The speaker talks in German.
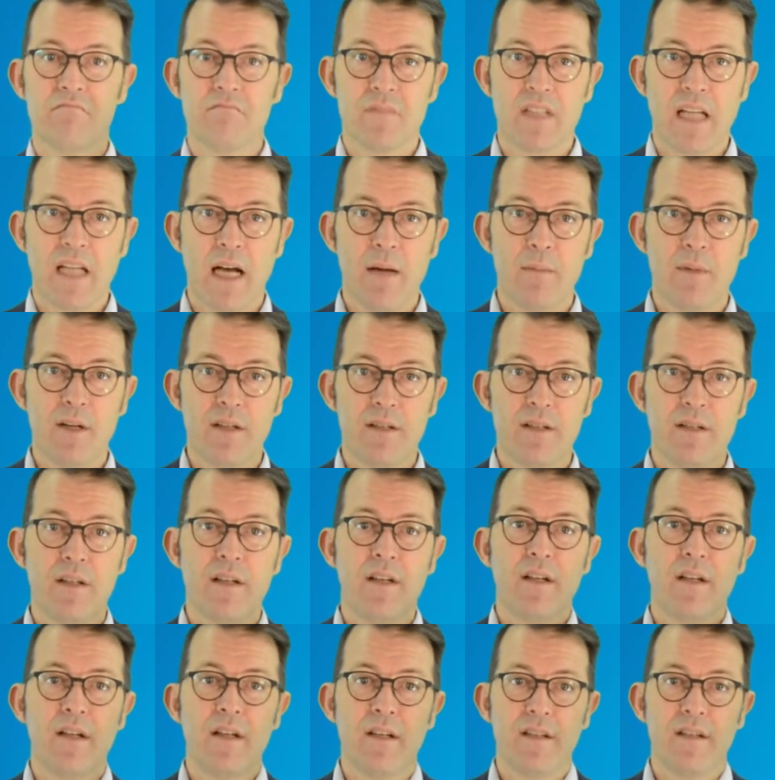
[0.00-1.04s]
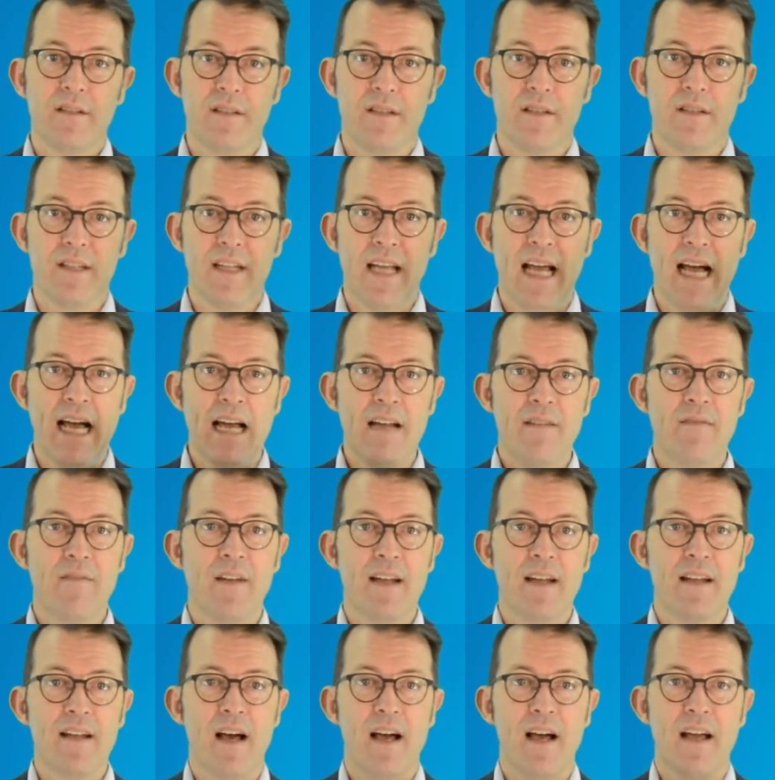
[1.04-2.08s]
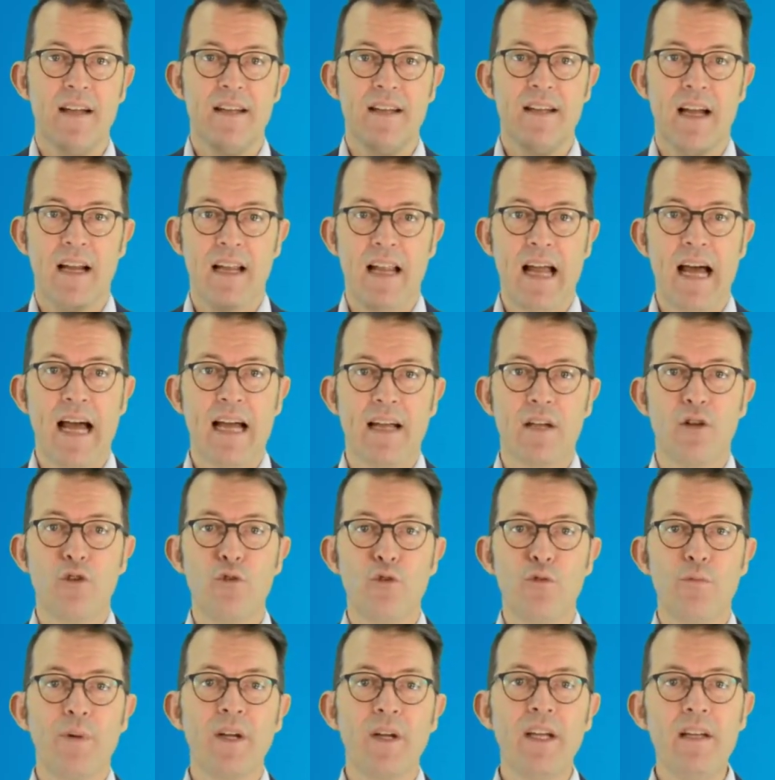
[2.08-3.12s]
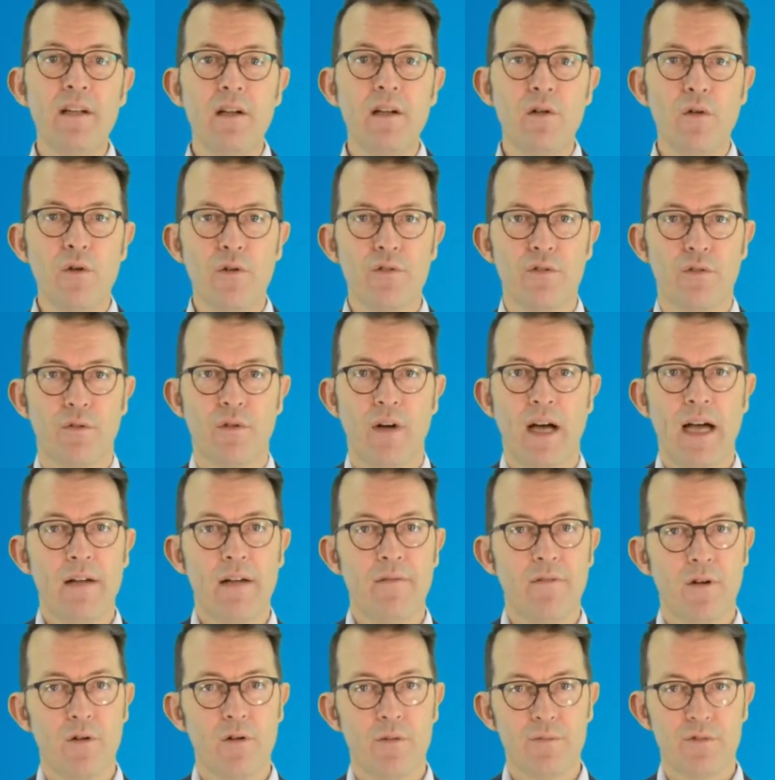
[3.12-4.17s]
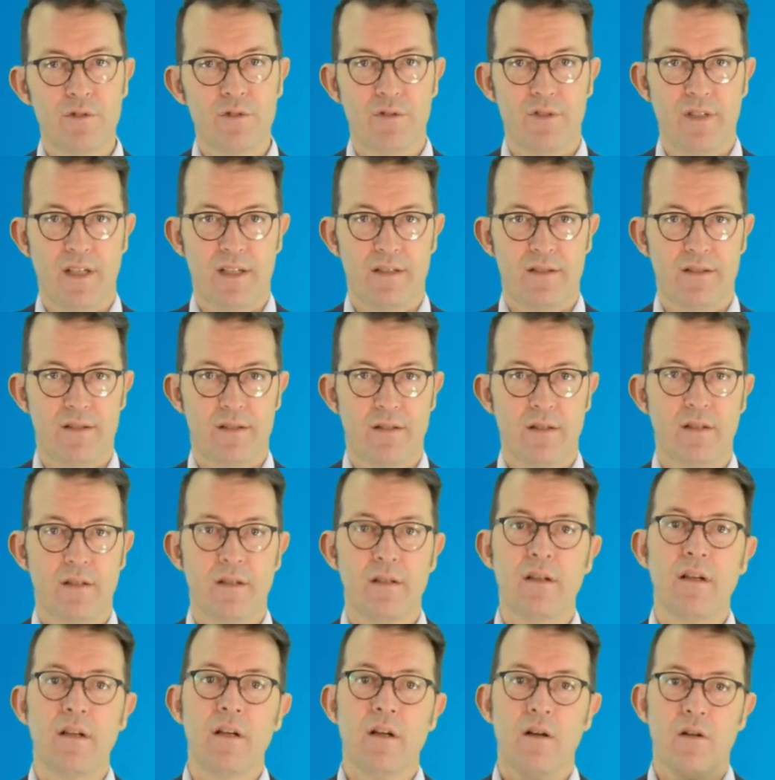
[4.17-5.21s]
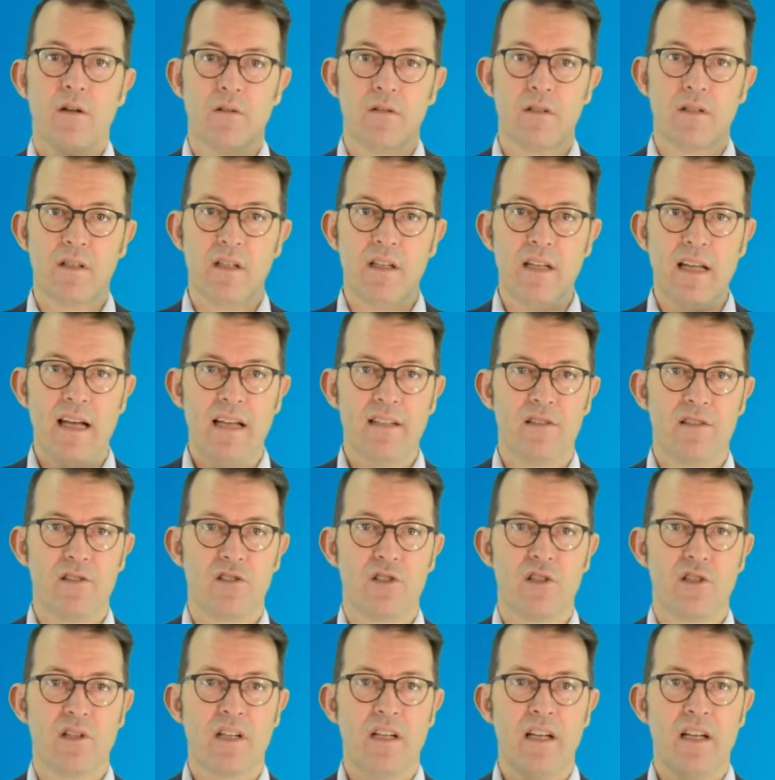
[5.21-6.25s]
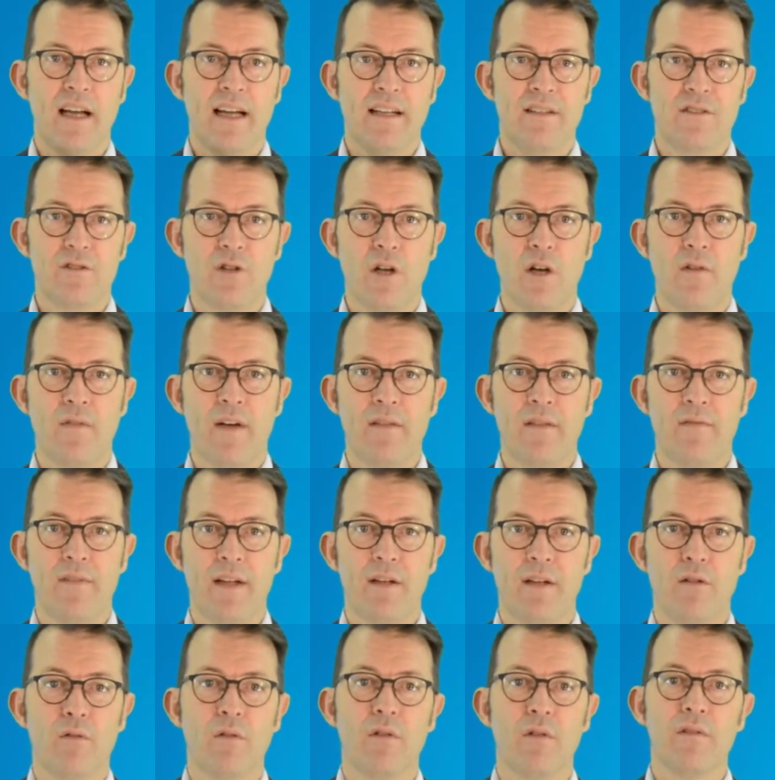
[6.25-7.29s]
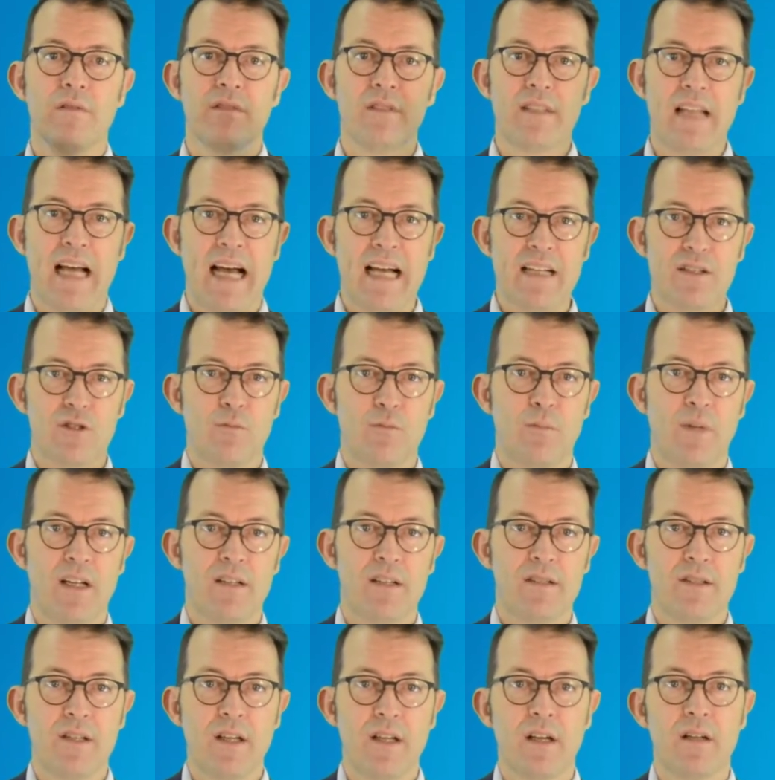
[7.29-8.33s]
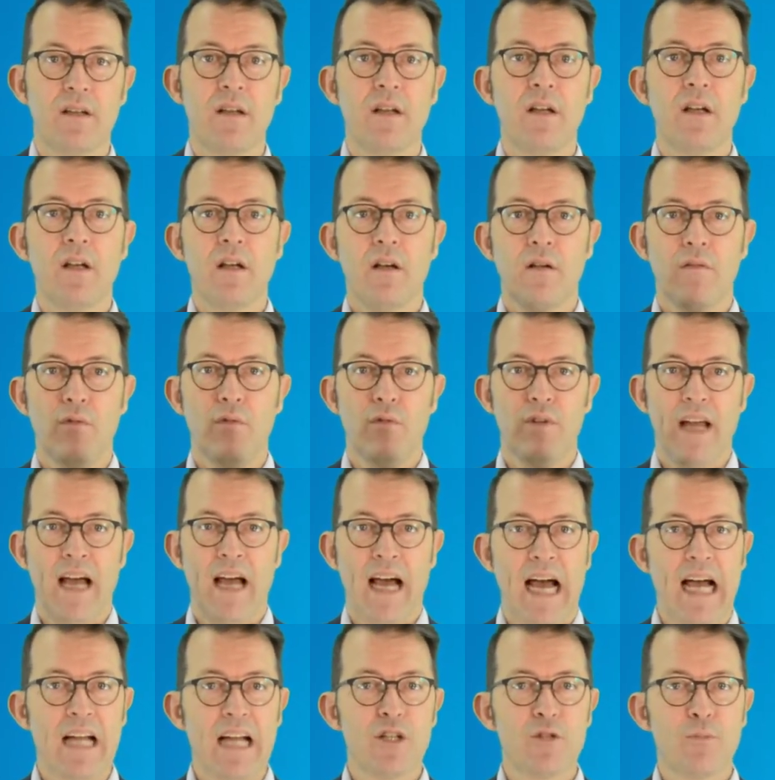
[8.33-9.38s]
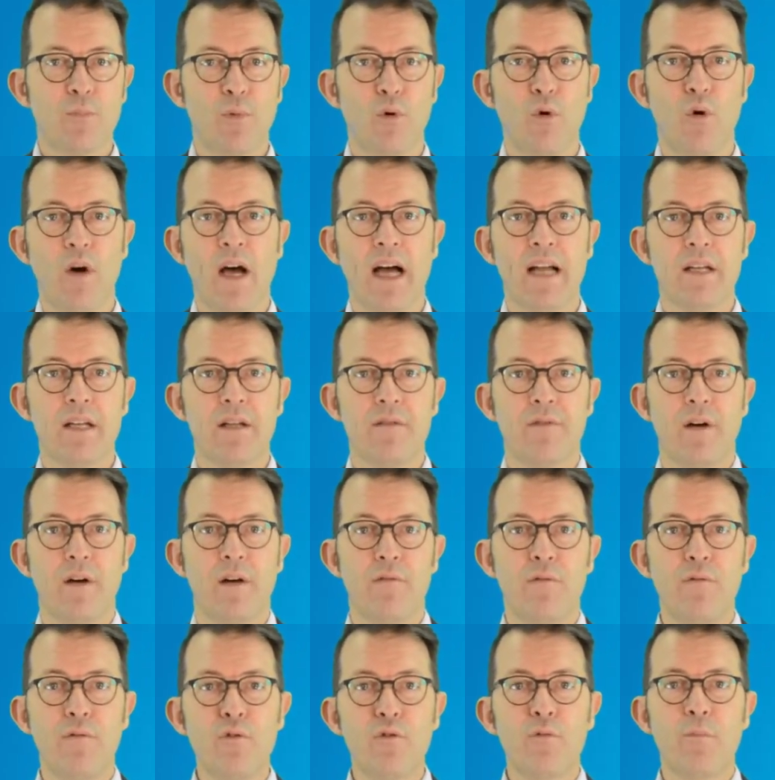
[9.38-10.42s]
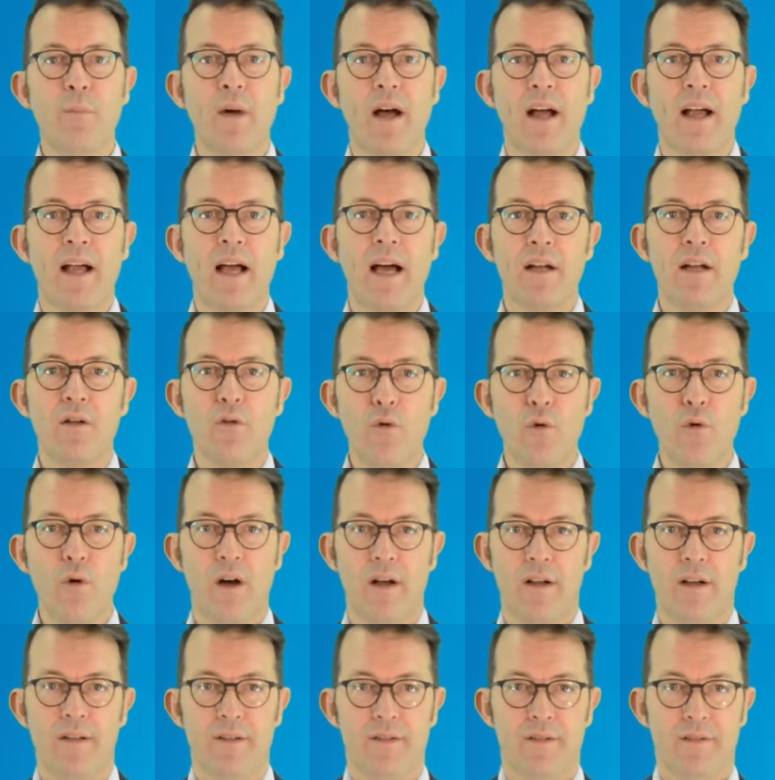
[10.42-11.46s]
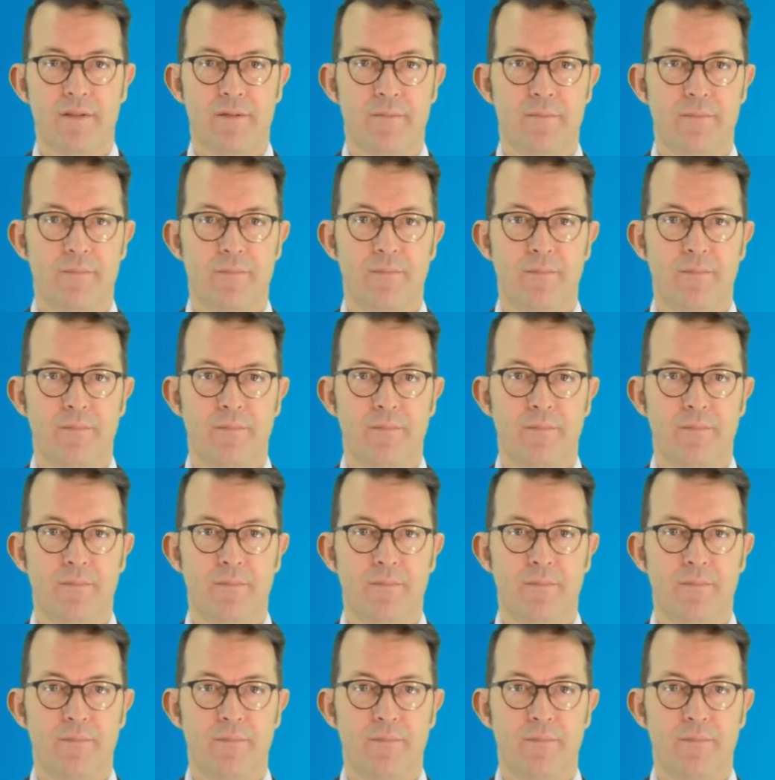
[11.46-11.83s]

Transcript: Damit sind die Anwender in der Lage, hybride Lösungen einfach umzusetzen und klassische Client-Server-Anwendungen da zu platzieren, wo der Anspruch an die Verfügbarkeit höher ist.